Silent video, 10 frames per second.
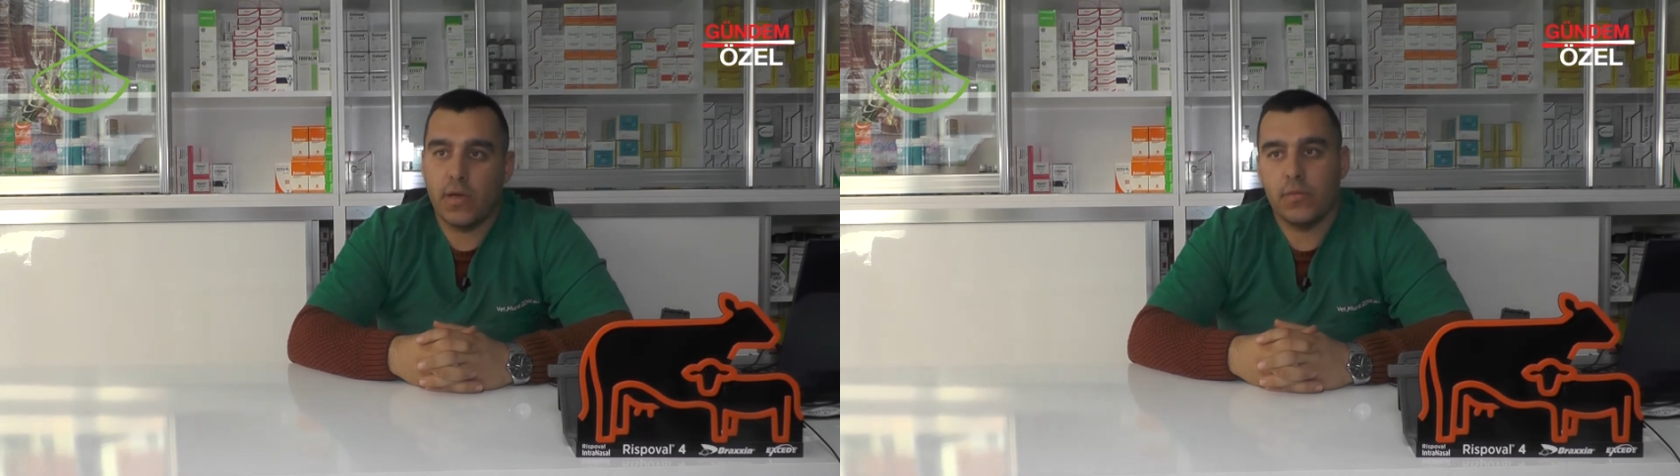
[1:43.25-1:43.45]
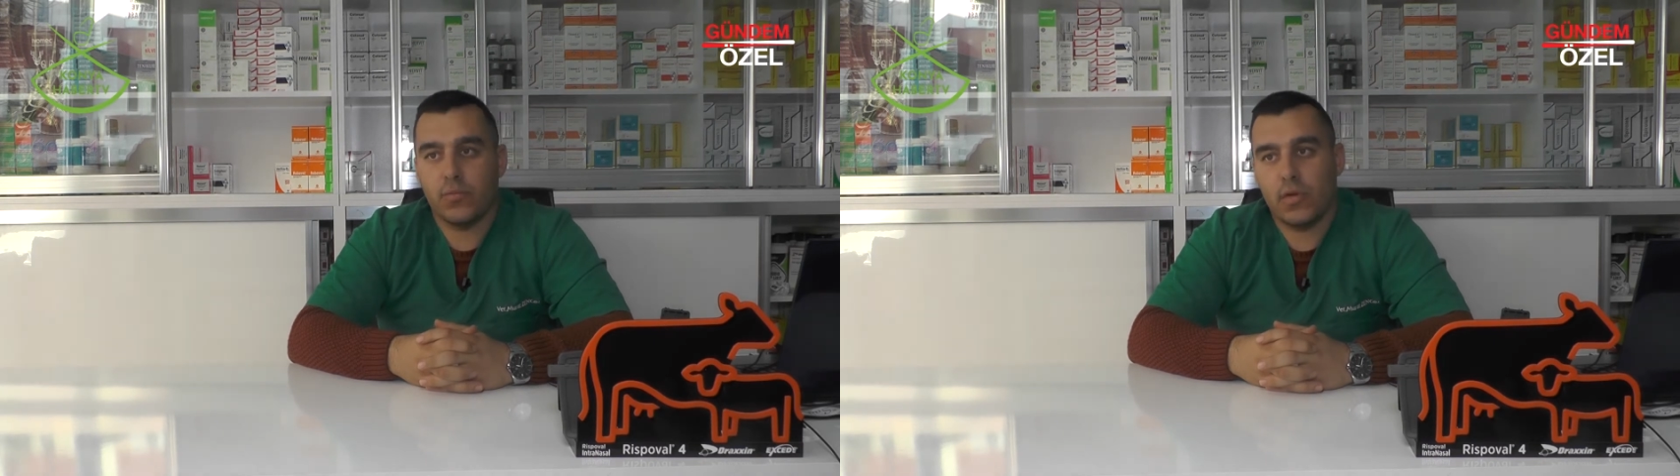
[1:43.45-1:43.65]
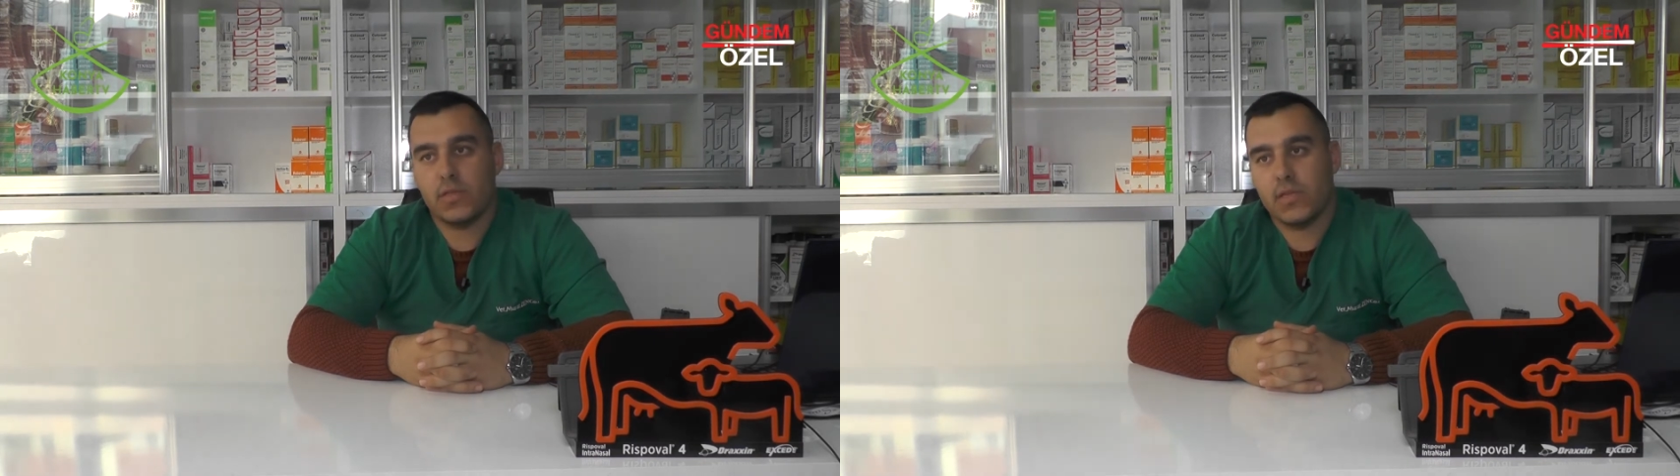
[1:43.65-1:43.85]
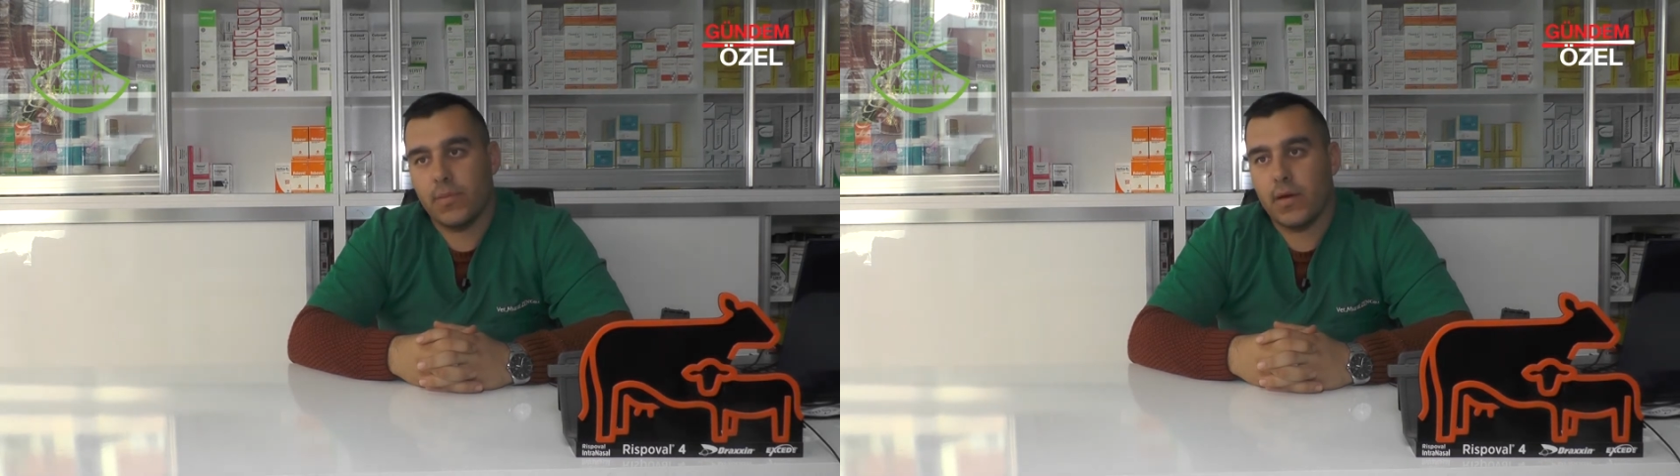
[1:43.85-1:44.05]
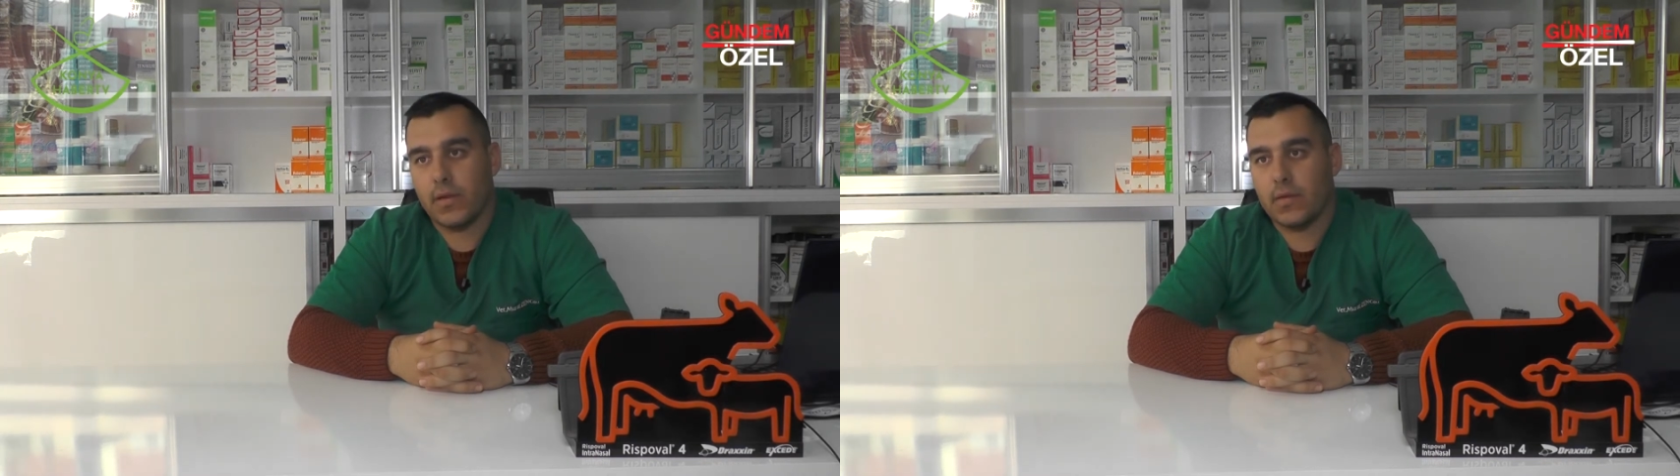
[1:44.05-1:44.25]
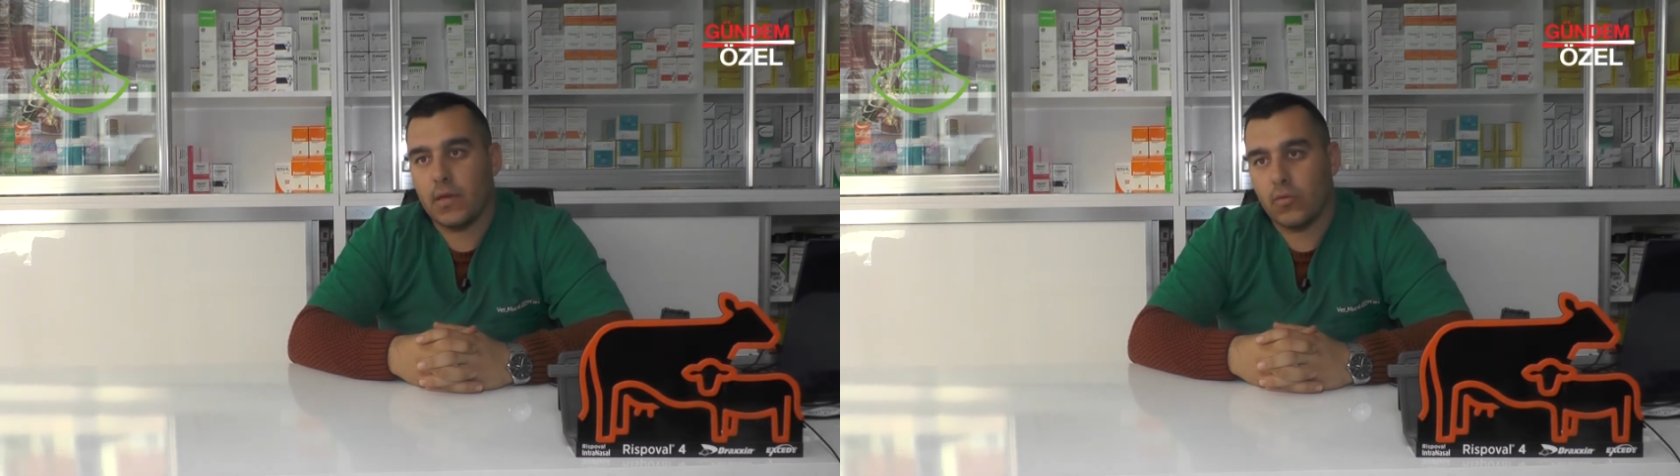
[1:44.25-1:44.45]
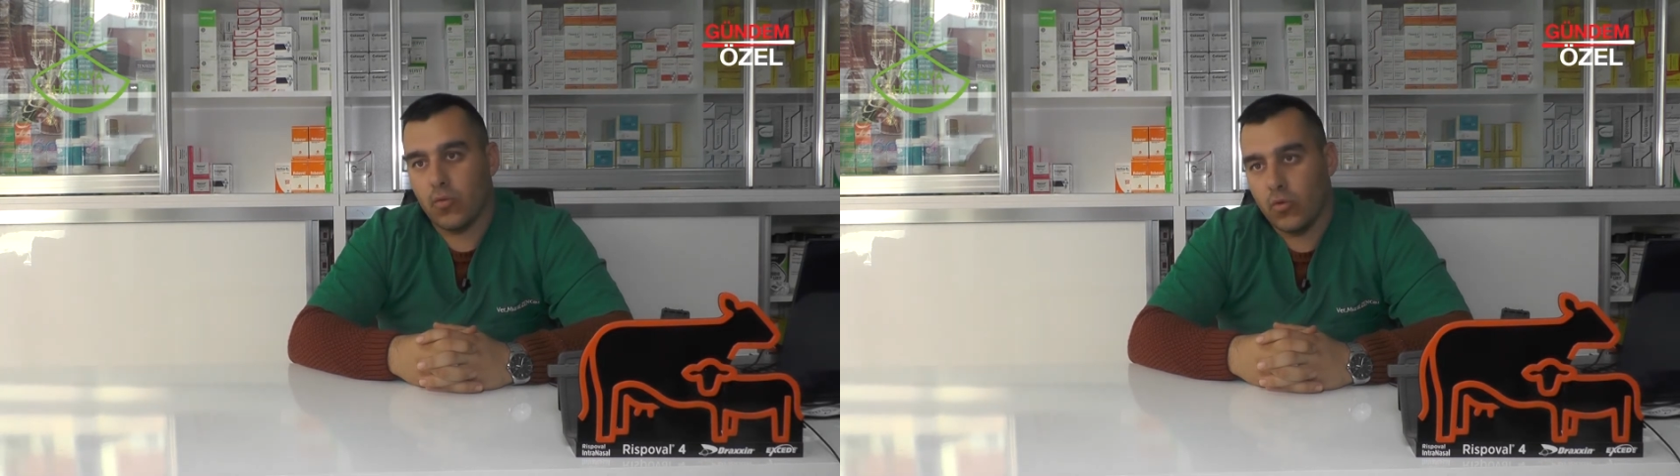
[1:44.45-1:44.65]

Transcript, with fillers: Hani burası zamanında